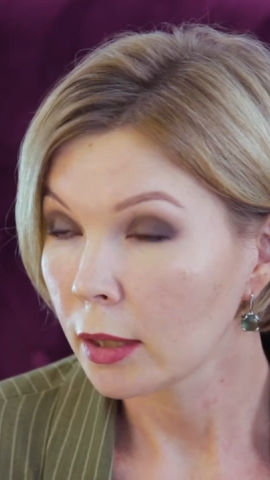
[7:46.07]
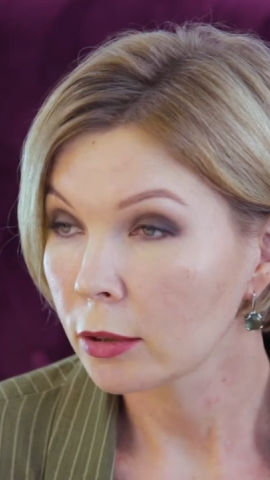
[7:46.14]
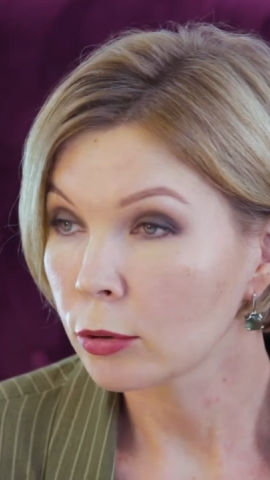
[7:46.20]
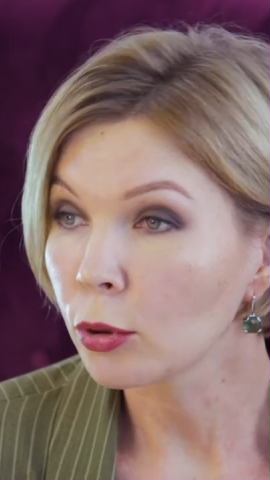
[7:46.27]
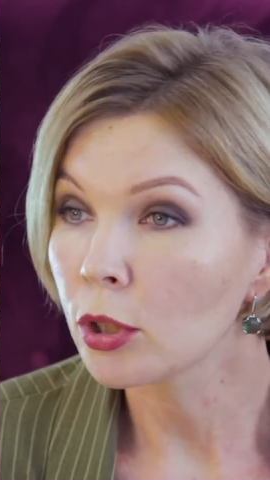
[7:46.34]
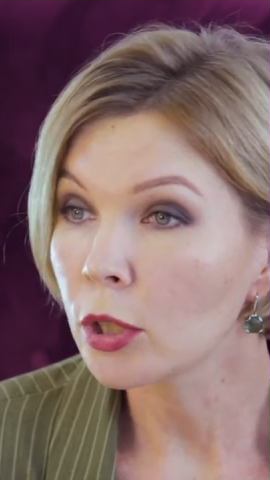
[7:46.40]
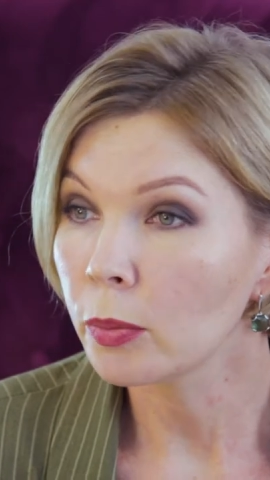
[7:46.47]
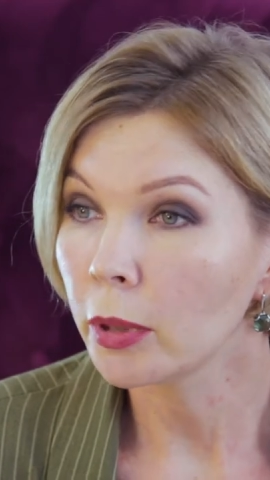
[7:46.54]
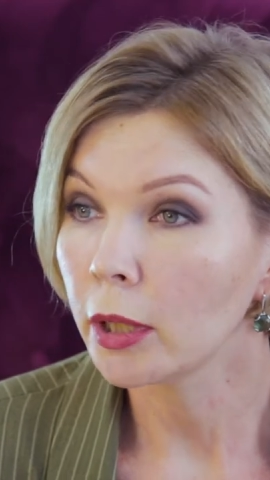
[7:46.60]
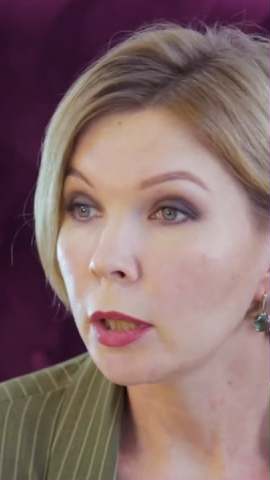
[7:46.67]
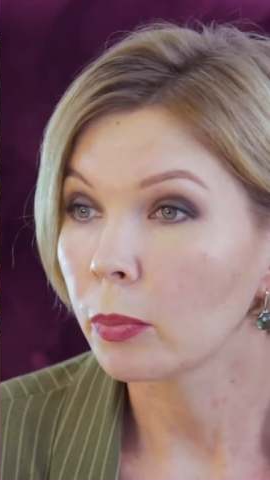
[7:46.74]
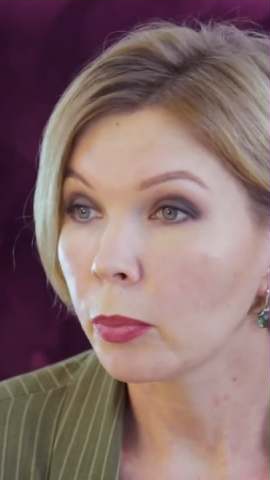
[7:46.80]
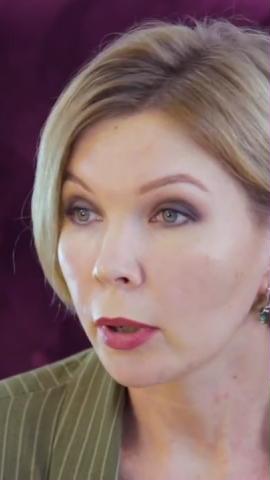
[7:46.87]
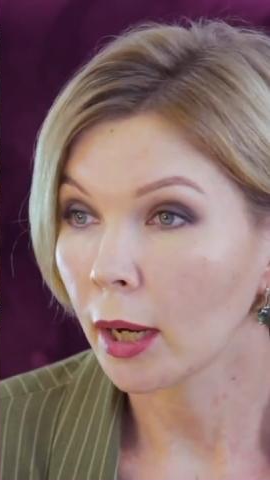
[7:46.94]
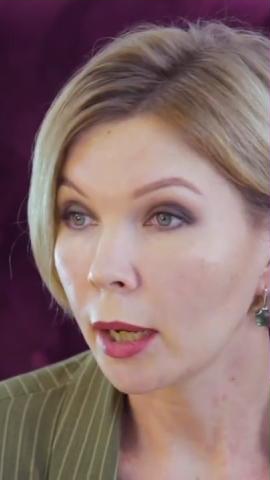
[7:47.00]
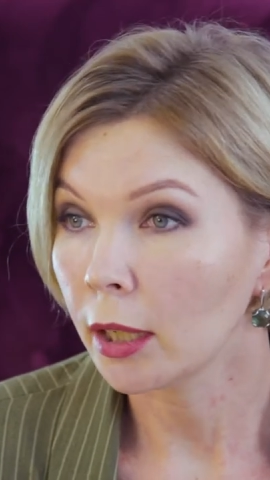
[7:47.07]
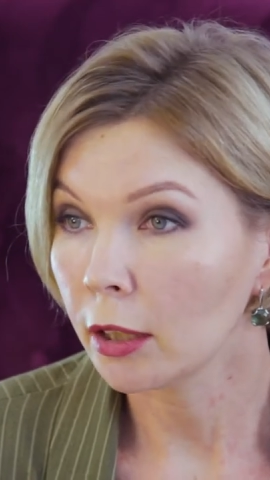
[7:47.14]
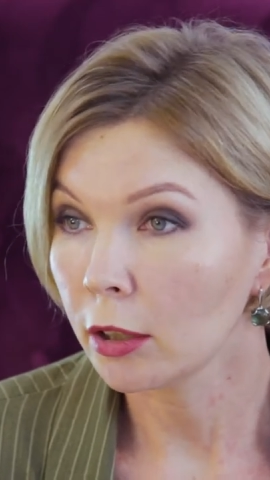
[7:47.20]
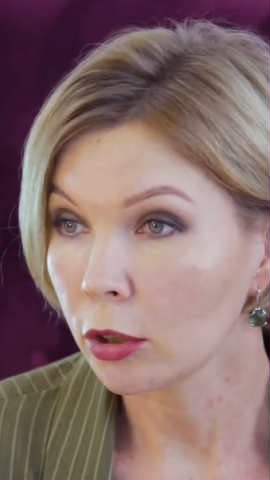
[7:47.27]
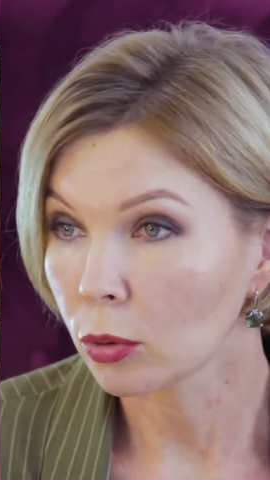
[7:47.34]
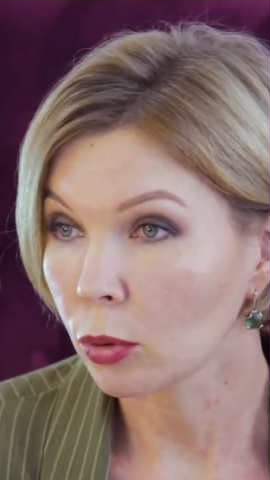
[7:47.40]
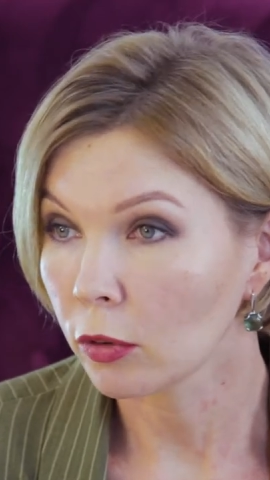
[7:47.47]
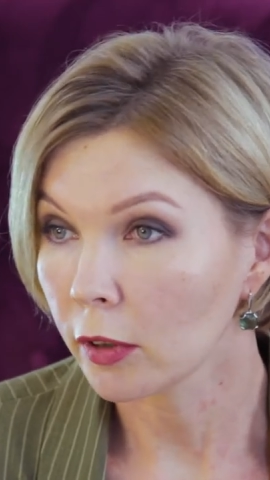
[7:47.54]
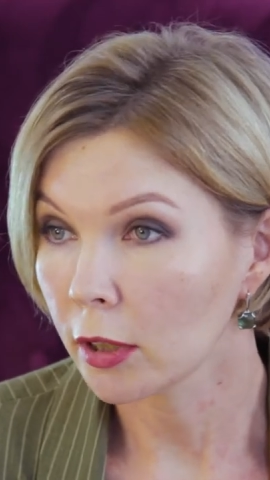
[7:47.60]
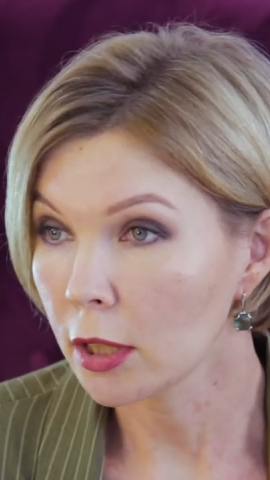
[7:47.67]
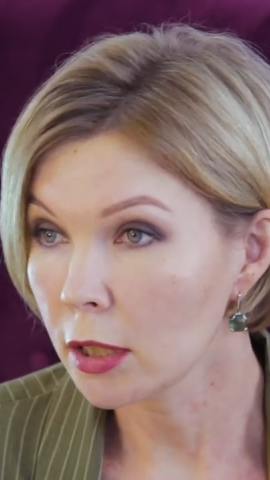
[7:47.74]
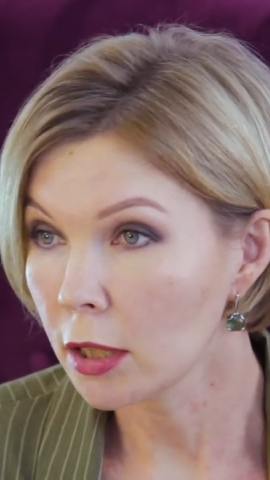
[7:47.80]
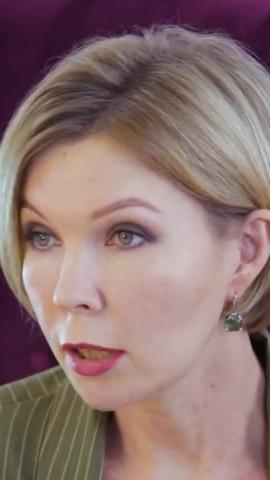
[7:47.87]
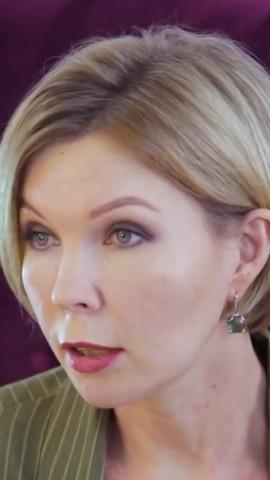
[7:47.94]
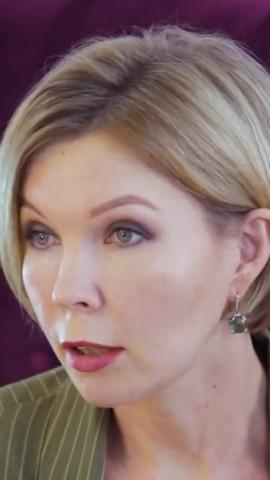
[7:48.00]
той смене поколений
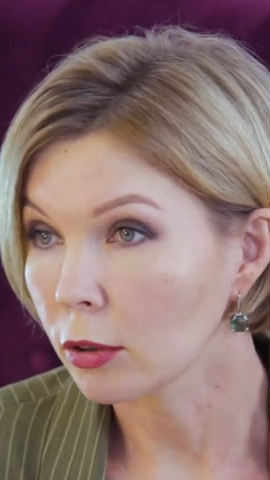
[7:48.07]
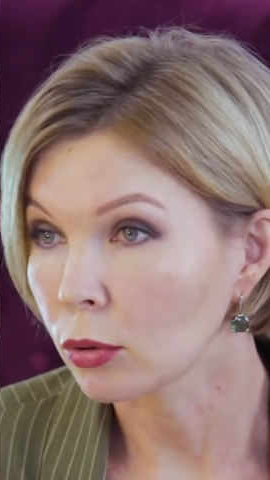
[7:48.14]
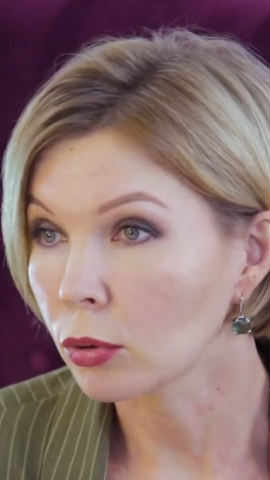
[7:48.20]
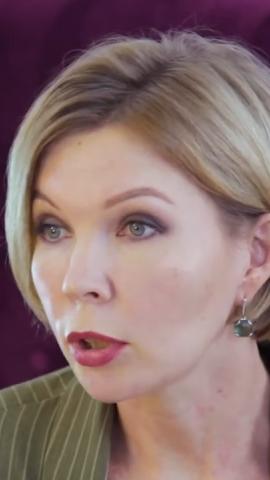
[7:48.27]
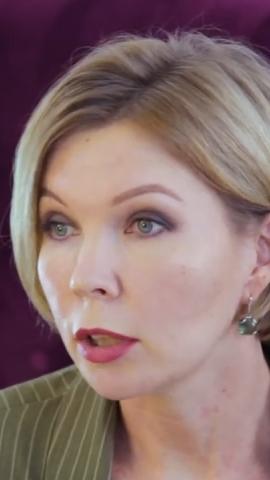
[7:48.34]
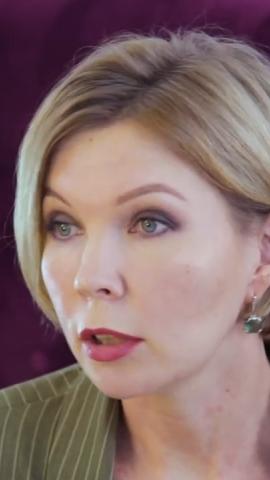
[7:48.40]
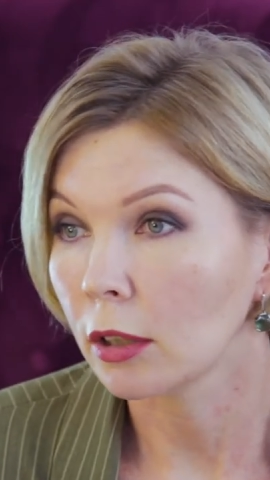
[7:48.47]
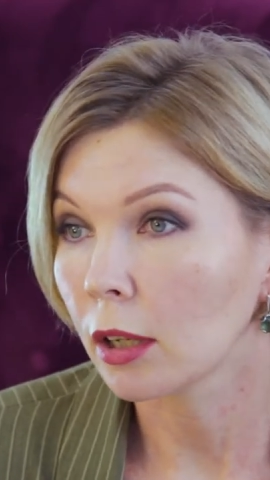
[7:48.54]
руководителей, которые они